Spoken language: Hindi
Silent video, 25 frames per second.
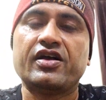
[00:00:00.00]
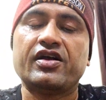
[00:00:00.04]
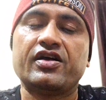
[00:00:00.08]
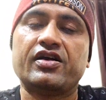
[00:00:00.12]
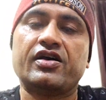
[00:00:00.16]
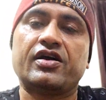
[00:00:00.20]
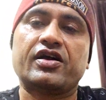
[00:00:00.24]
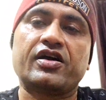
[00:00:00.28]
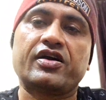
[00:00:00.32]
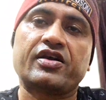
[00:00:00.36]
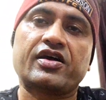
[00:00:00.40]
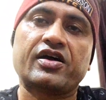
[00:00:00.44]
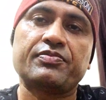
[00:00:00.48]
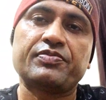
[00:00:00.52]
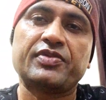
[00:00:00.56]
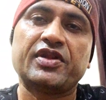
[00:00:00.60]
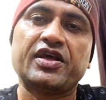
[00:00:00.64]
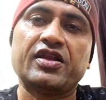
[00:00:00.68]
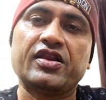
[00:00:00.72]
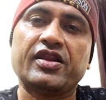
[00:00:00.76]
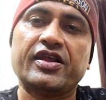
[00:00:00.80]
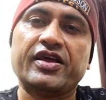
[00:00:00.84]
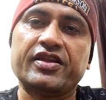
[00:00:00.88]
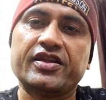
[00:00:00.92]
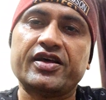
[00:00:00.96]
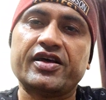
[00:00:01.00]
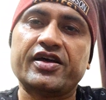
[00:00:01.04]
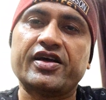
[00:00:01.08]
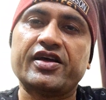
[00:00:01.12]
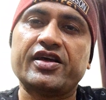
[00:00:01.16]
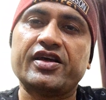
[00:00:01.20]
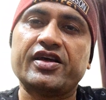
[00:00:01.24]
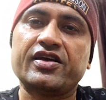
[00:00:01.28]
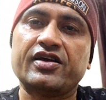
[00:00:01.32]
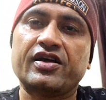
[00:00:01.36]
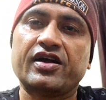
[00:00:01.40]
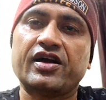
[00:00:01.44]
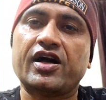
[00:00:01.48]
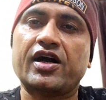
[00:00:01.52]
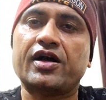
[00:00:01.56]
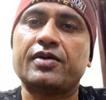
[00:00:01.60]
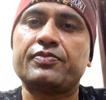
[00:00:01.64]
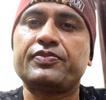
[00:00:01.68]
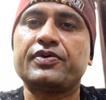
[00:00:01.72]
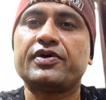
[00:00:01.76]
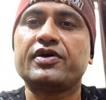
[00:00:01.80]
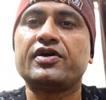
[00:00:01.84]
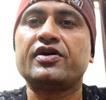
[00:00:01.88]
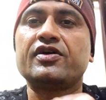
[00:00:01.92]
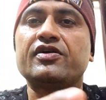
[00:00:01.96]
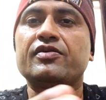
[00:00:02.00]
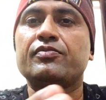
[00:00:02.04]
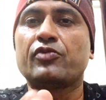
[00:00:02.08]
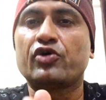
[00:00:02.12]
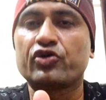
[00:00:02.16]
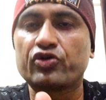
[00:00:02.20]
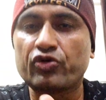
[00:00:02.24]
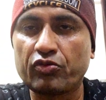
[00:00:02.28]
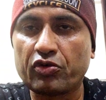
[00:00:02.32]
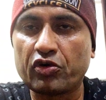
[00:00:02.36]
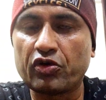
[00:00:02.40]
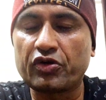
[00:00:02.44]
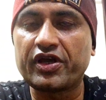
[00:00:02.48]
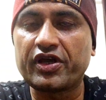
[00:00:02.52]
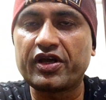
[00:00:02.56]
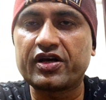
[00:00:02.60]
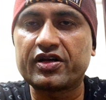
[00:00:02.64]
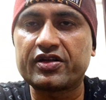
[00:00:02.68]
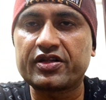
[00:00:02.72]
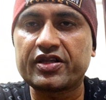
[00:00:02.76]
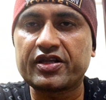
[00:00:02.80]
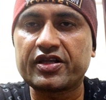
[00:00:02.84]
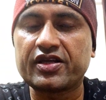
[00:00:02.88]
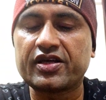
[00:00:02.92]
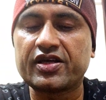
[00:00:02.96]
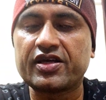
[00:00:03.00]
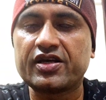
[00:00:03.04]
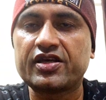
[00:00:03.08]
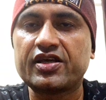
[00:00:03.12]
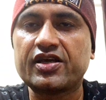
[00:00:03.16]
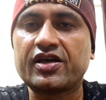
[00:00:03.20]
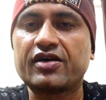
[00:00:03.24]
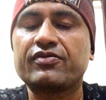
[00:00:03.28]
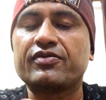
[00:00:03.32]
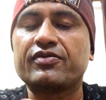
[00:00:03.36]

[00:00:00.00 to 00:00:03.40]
अगर आपने लेना है आप मोटो ब्लॉगिंग करते हैं या